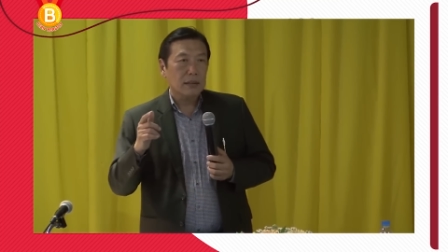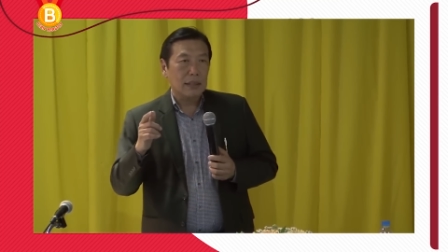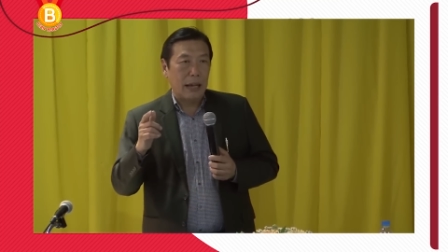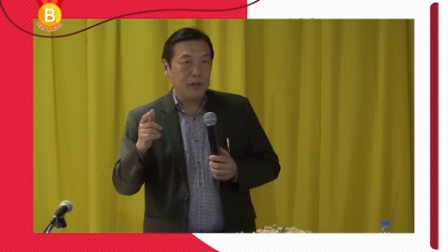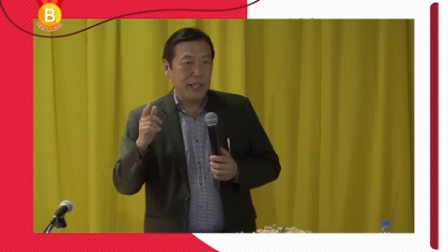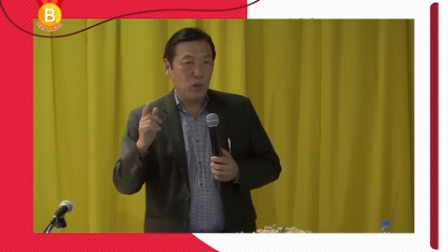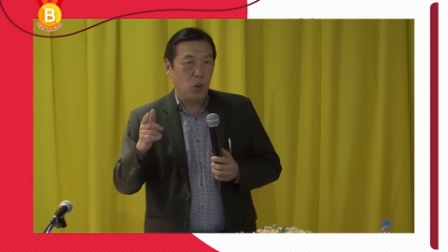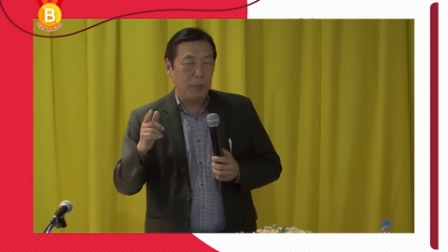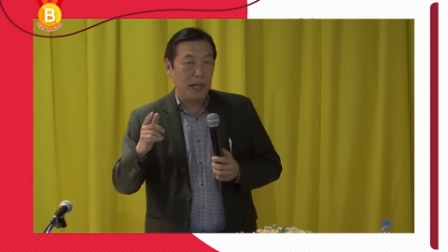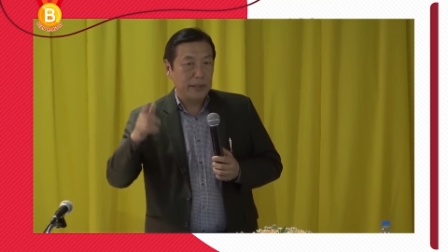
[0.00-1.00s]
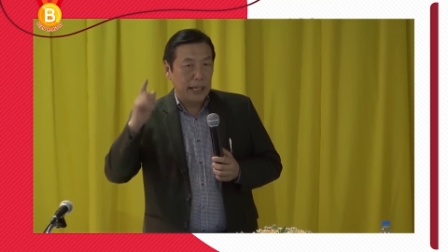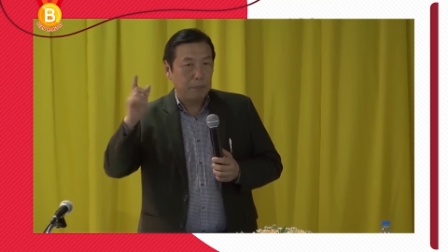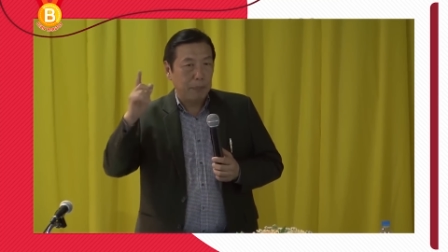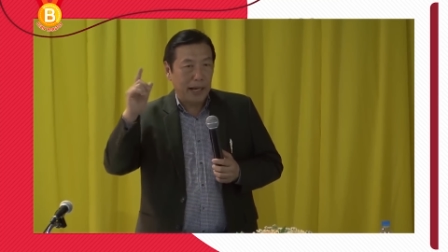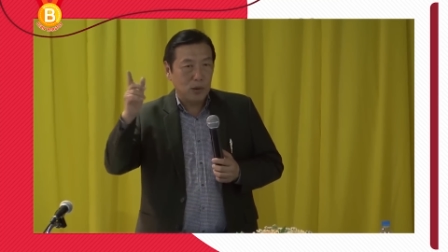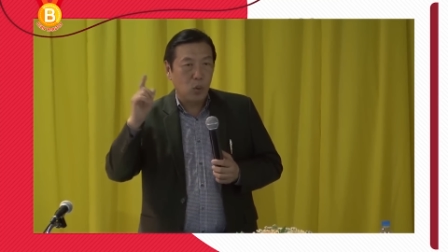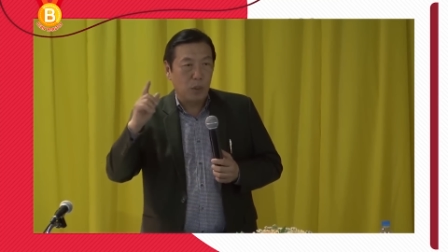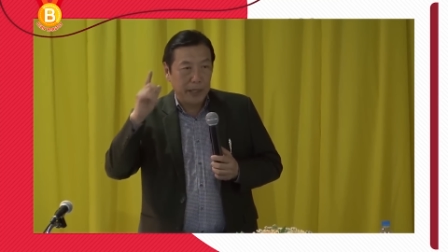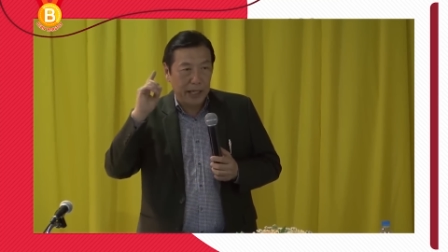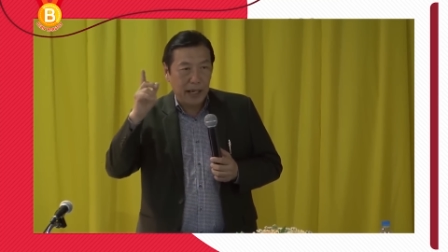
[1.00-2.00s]
สามสี่ขวบไปแล้วเจ็ดแปดขวบ
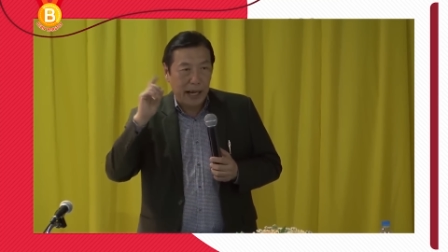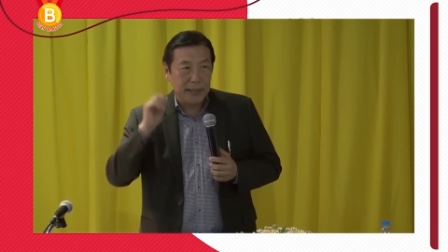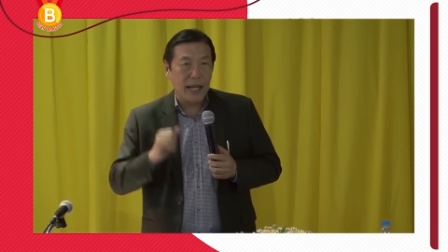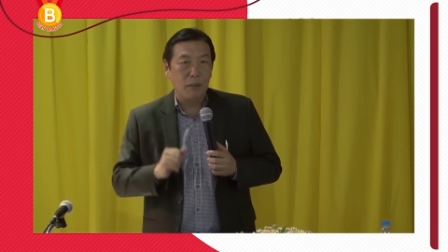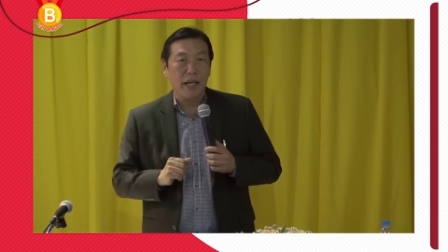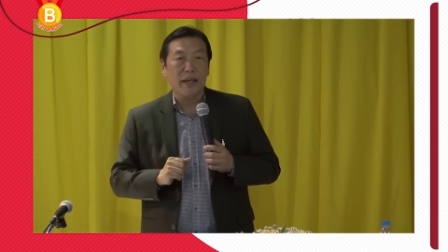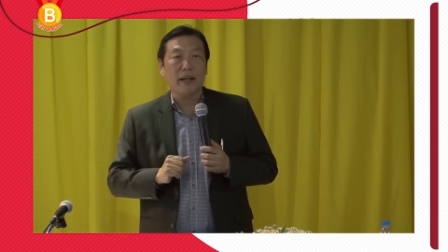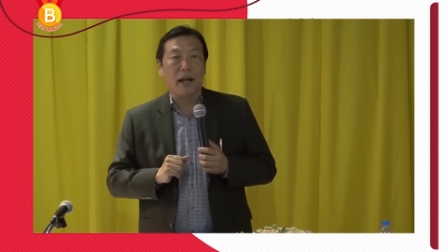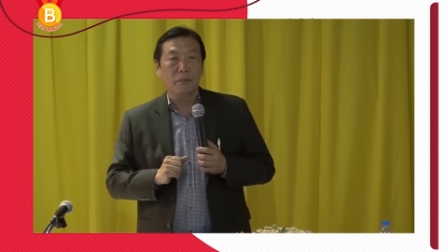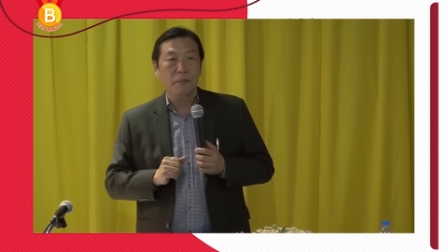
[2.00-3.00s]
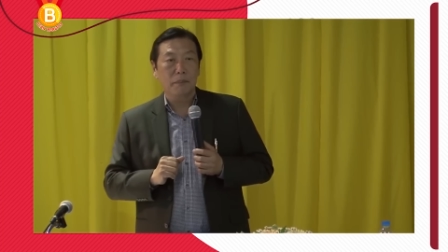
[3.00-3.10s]
กินอาหารตามอะไรครับ